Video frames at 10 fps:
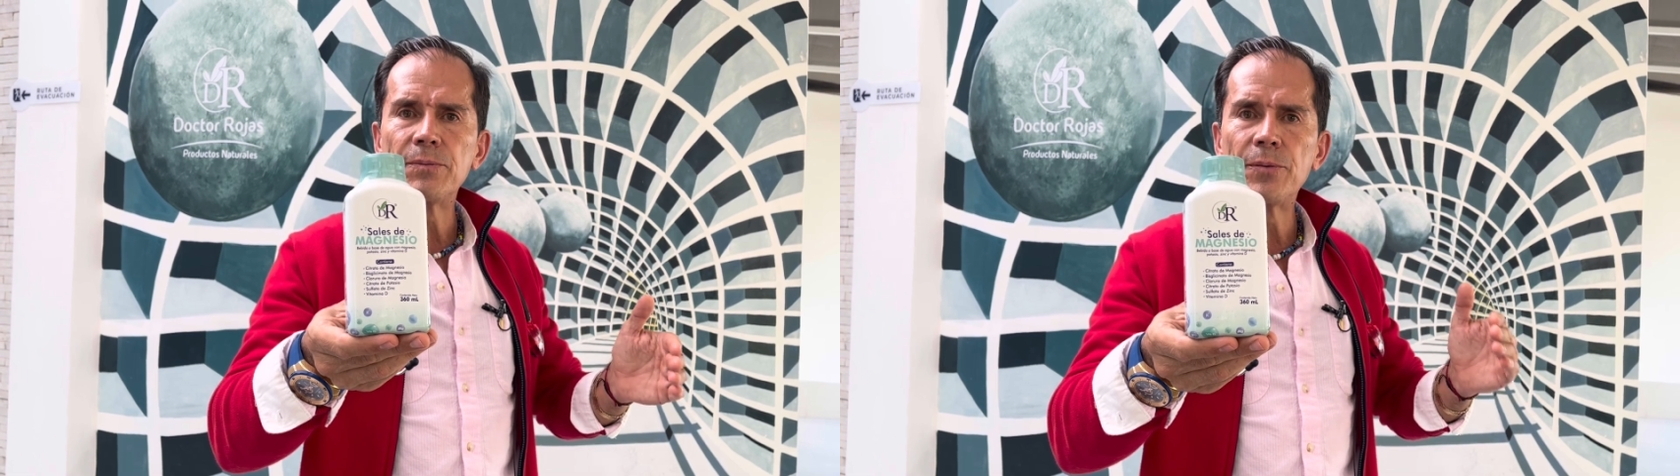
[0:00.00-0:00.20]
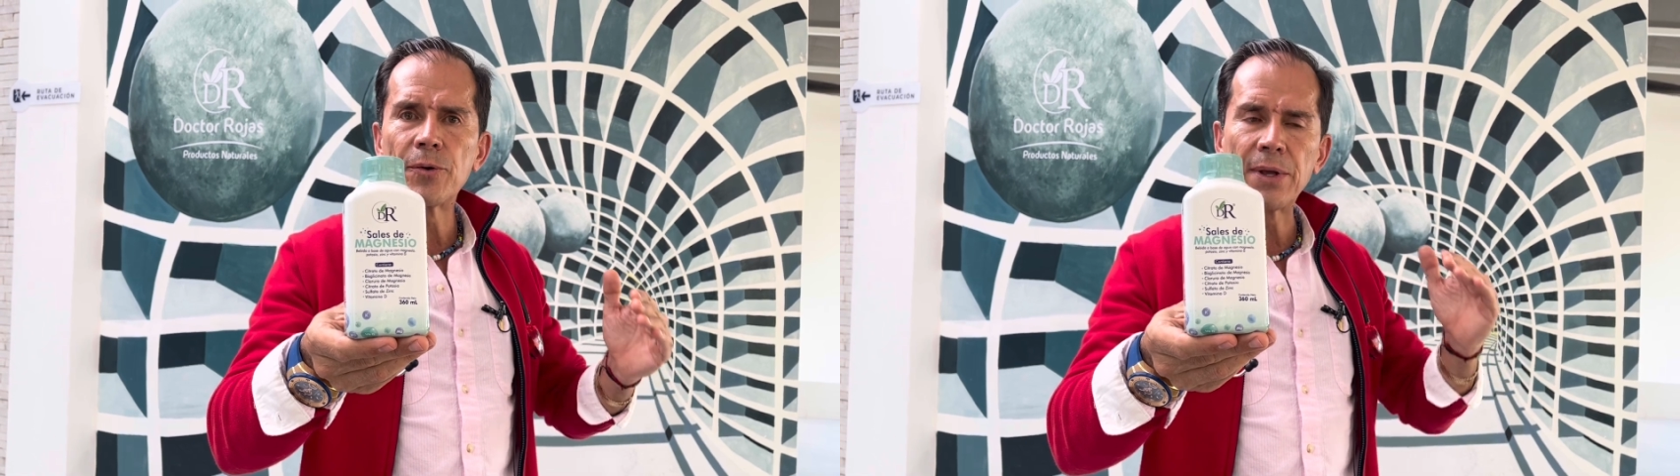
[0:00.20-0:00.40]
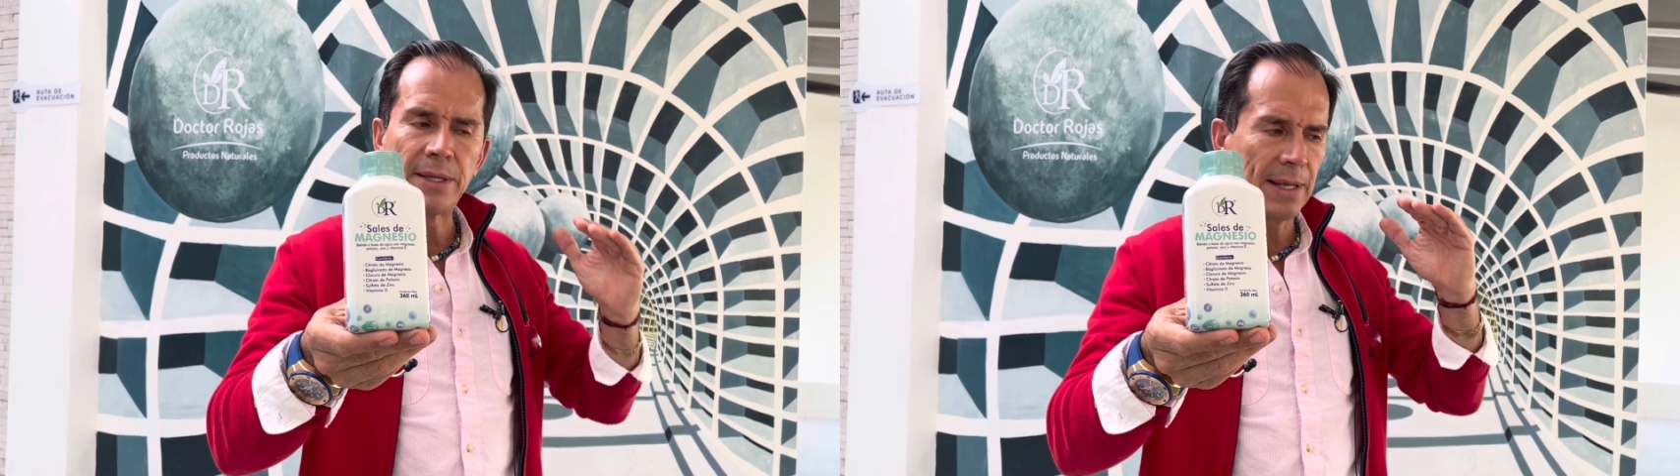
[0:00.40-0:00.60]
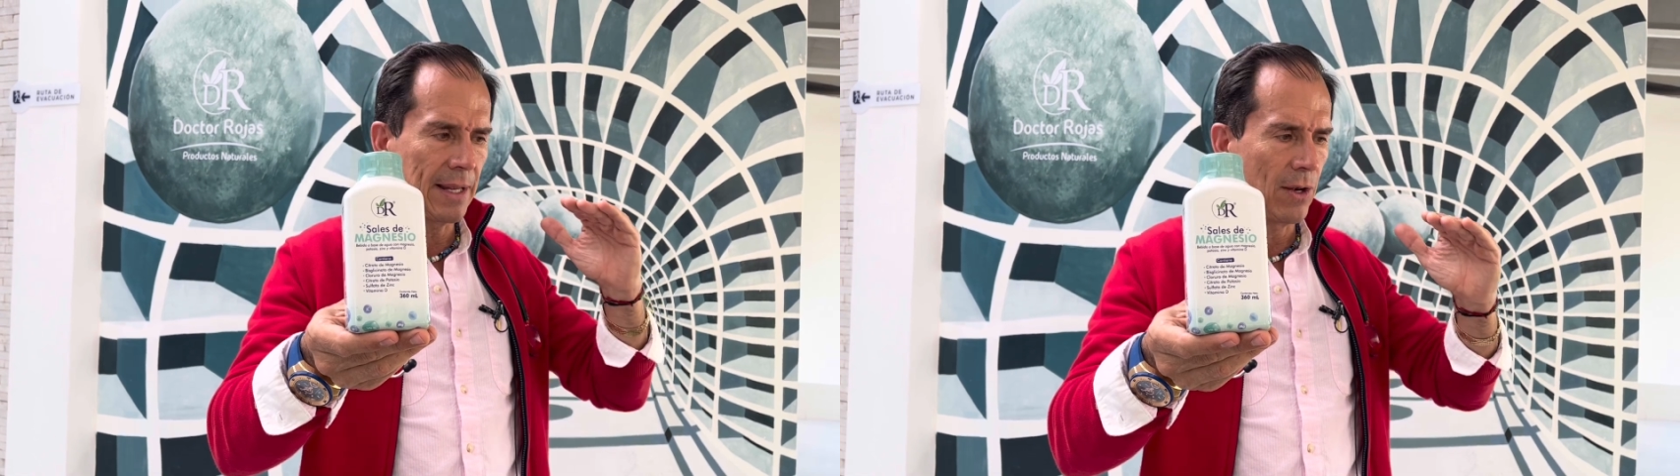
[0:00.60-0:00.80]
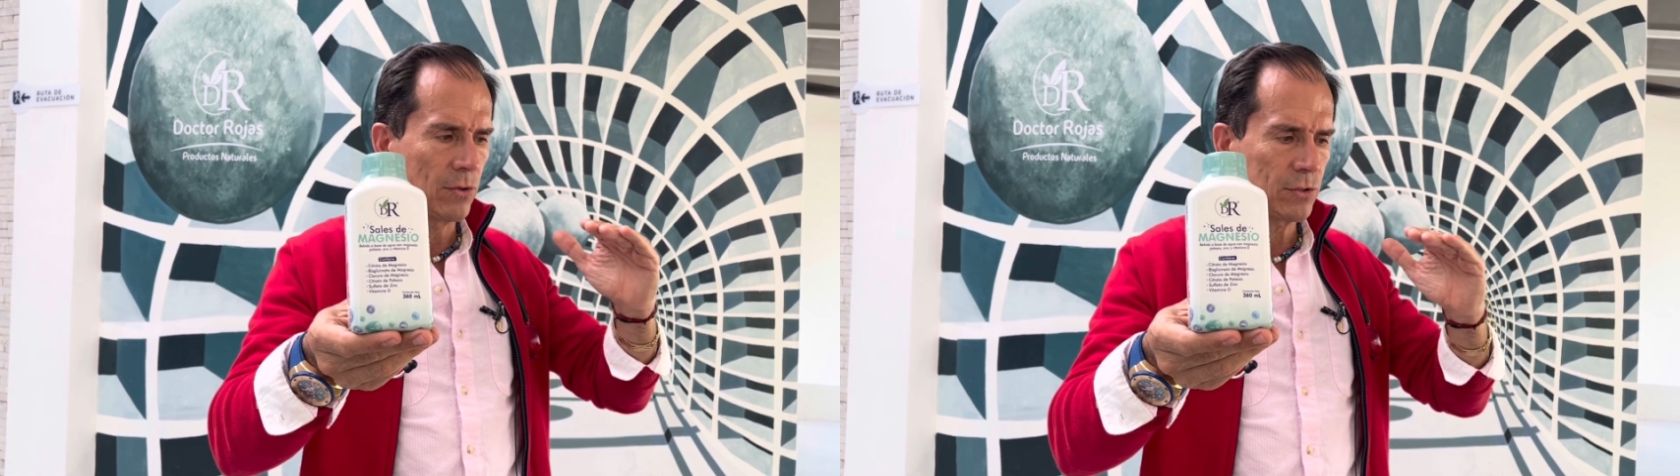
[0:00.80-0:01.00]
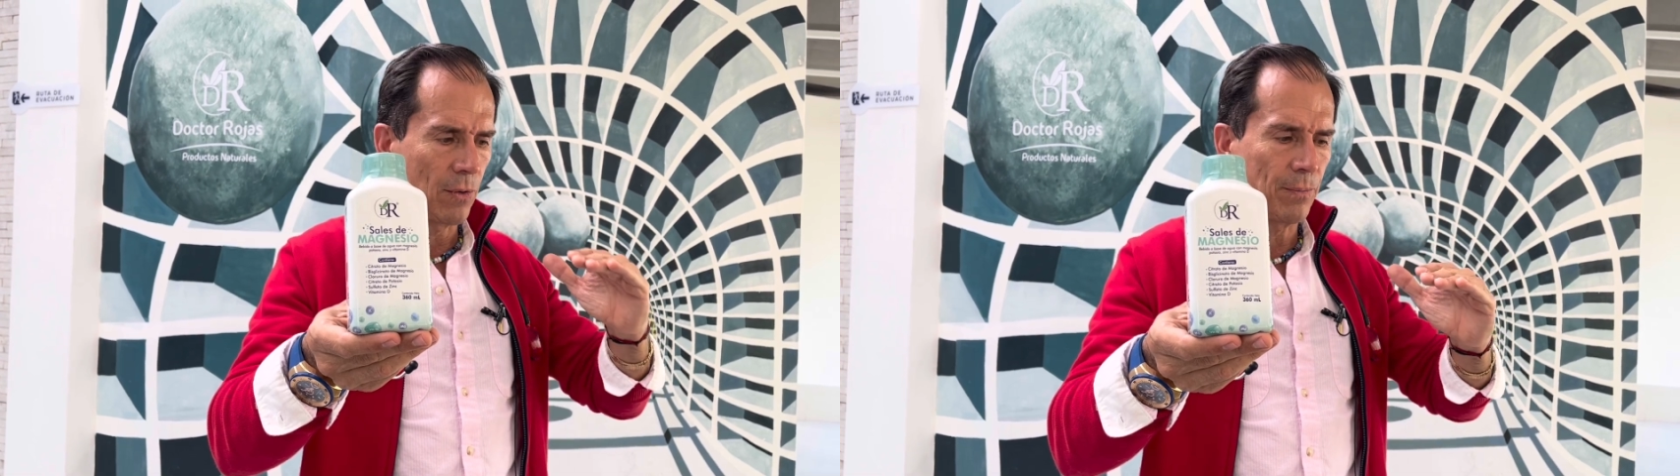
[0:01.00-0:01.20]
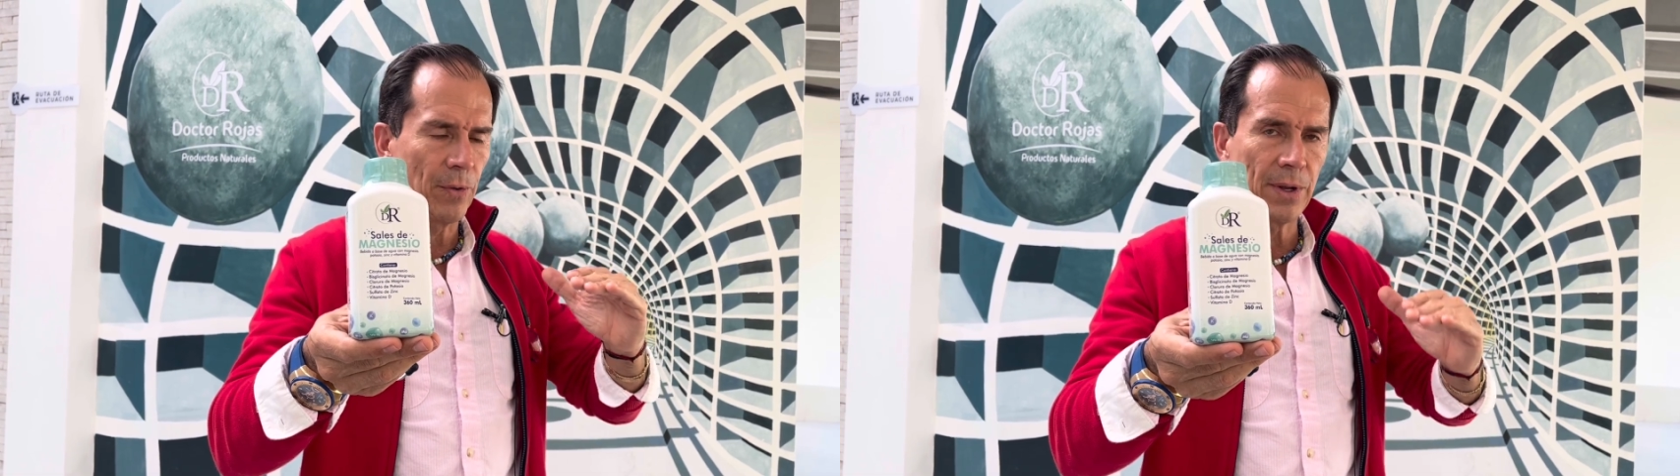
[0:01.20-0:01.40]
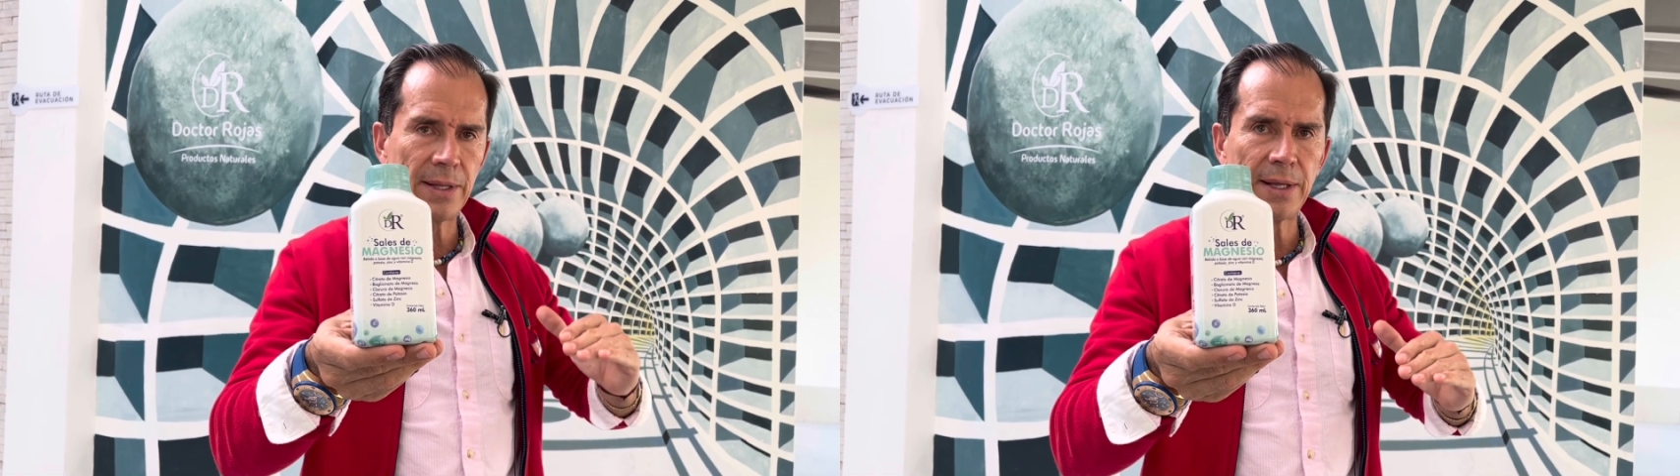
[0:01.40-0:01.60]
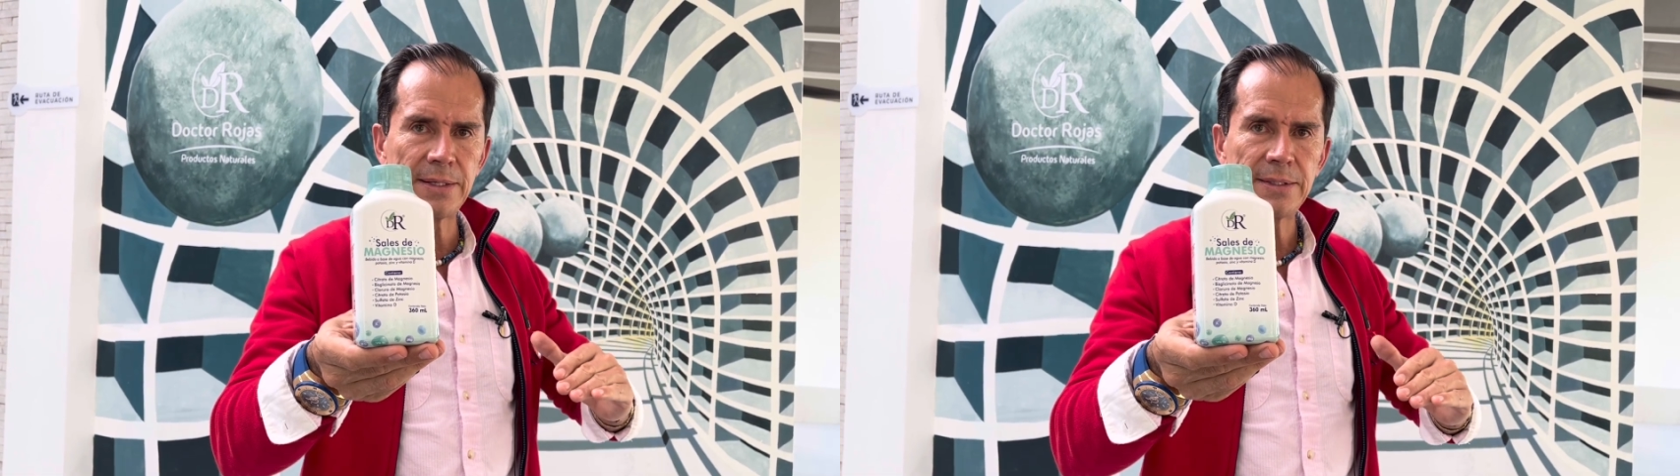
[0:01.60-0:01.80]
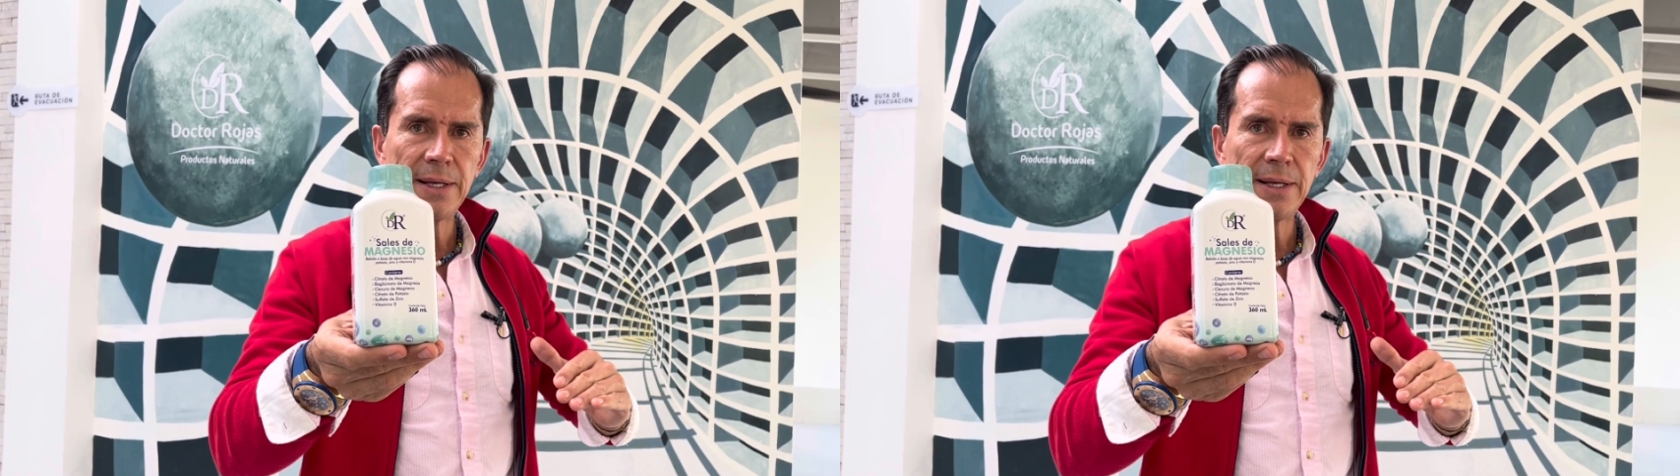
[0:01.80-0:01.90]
porque tiene los componentes